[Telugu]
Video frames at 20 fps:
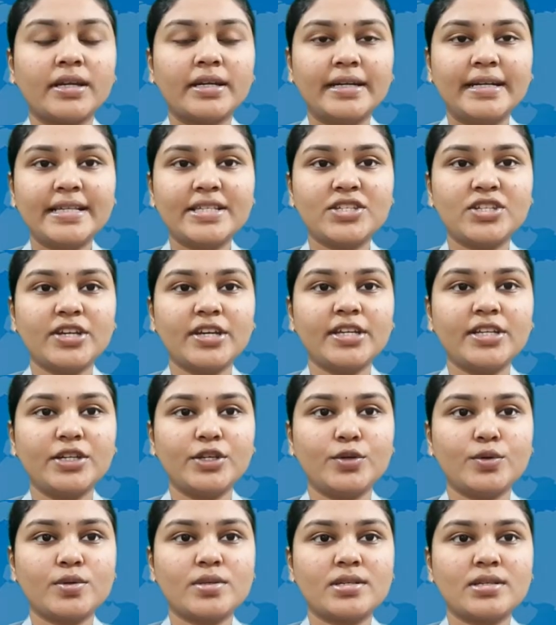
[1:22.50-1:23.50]
డిస్ట్రిక్ట్
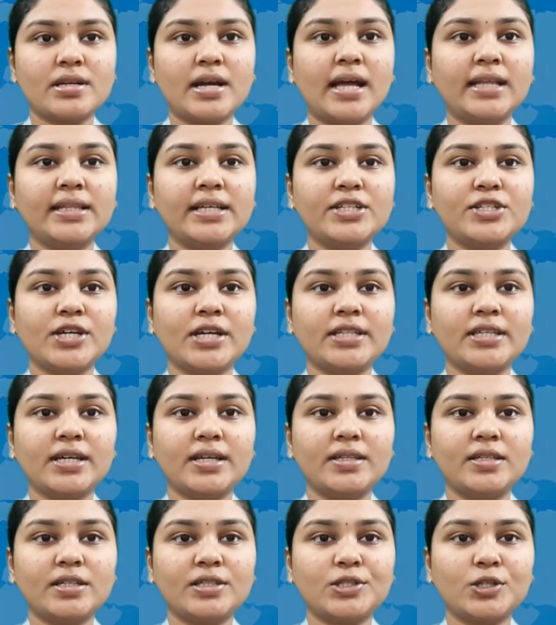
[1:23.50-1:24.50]
న్యూస్ అంతర్జాతీయ
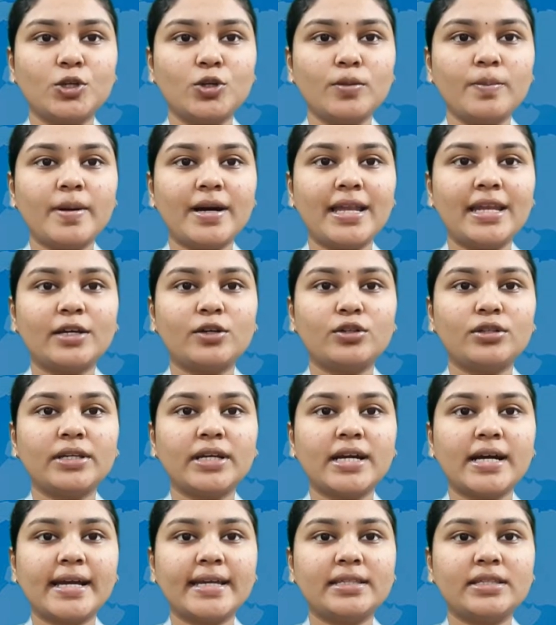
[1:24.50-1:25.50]
అధ్యక్షులు పాలకుర్తి
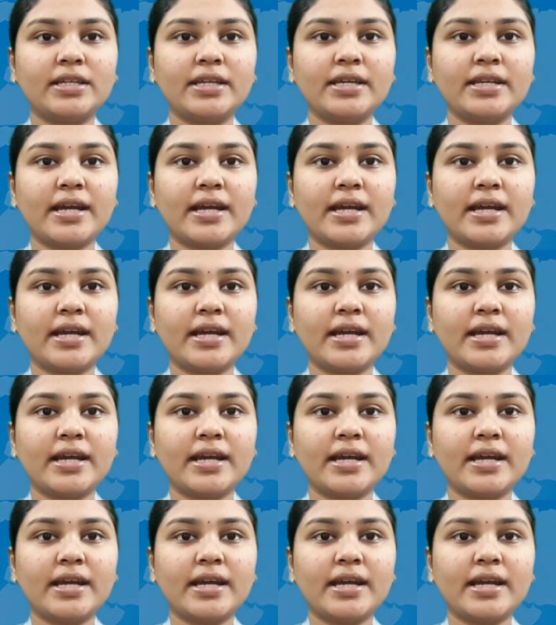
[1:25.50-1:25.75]
గాయత్రి